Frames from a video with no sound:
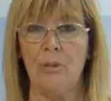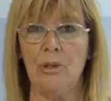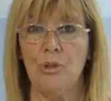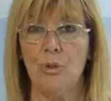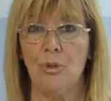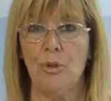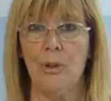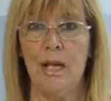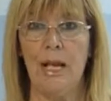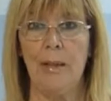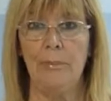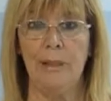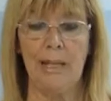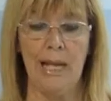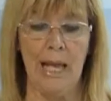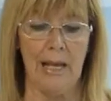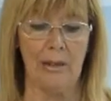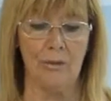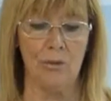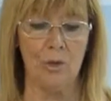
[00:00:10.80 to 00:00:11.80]
Questo è il
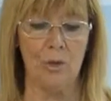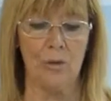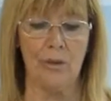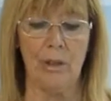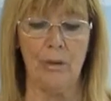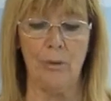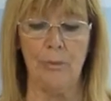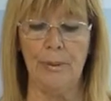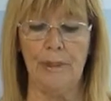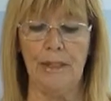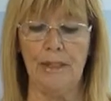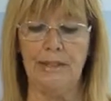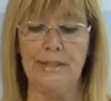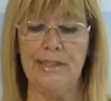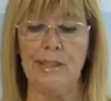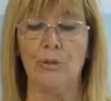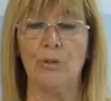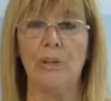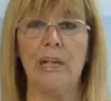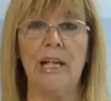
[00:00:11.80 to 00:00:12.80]
bilancio
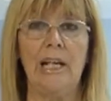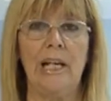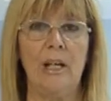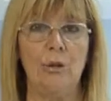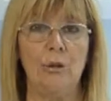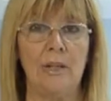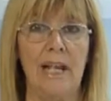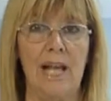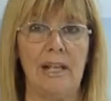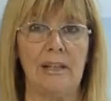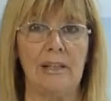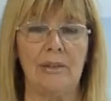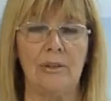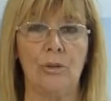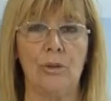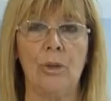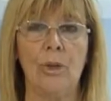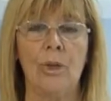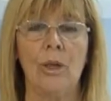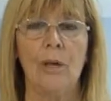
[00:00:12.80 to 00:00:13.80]
dell'operazione
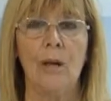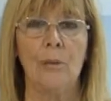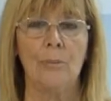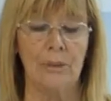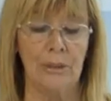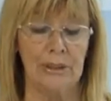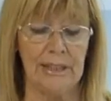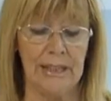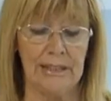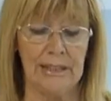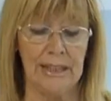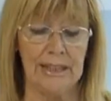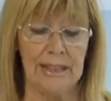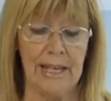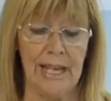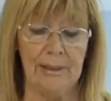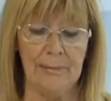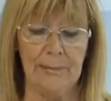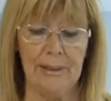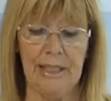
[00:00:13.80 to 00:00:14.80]
Leonardo, portata a
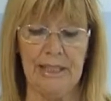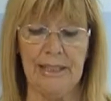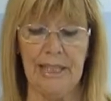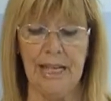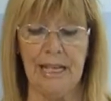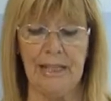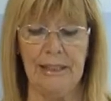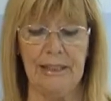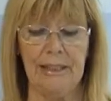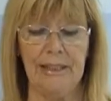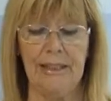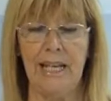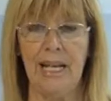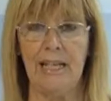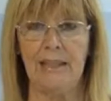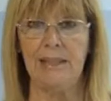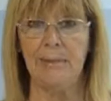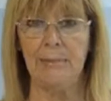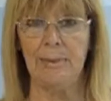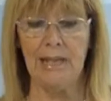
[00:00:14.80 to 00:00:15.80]
termine dalla
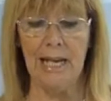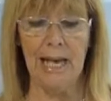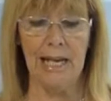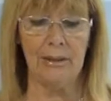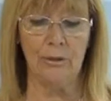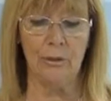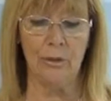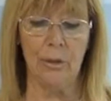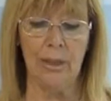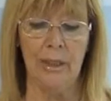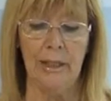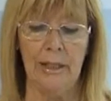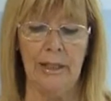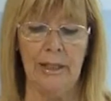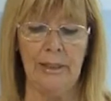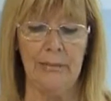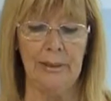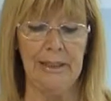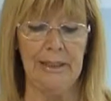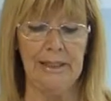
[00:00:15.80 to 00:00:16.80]
DDA di Milano.
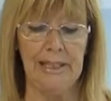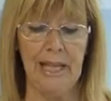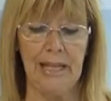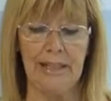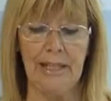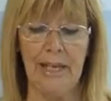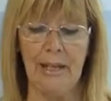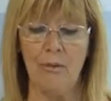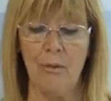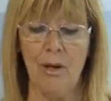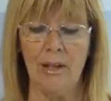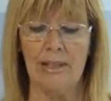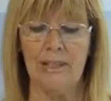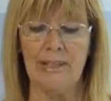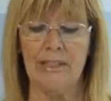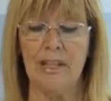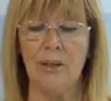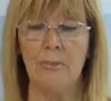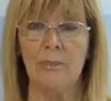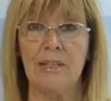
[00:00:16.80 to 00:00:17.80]
I militari hanno
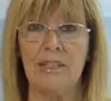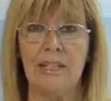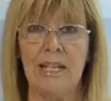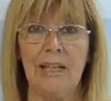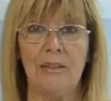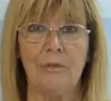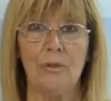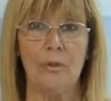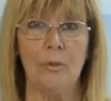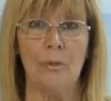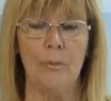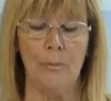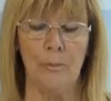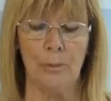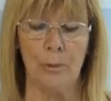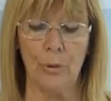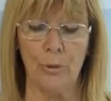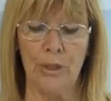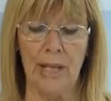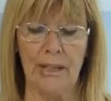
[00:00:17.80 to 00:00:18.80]
anche sequestrato
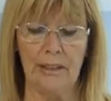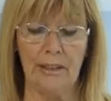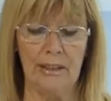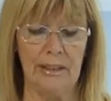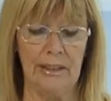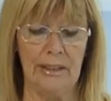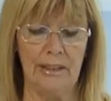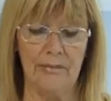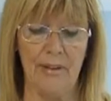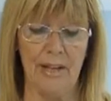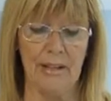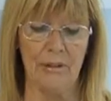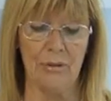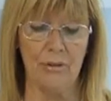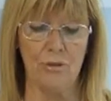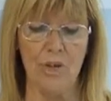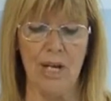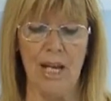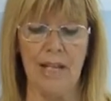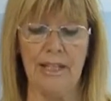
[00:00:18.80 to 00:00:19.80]
proiettili di
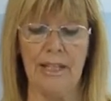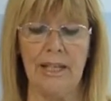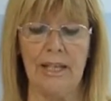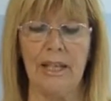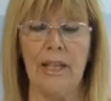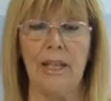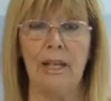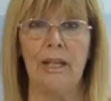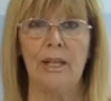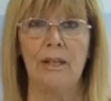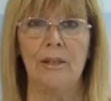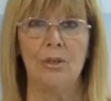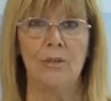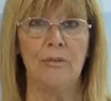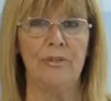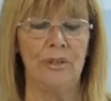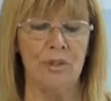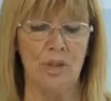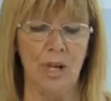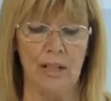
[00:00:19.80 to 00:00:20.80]
vario genere,
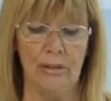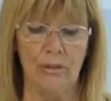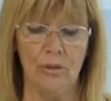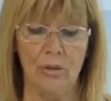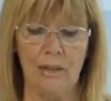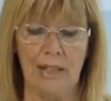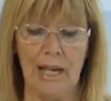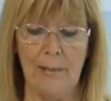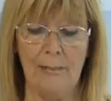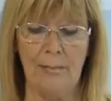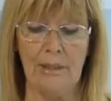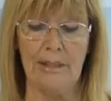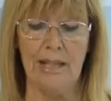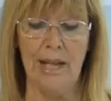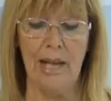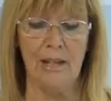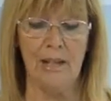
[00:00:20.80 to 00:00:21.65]
900 grammi di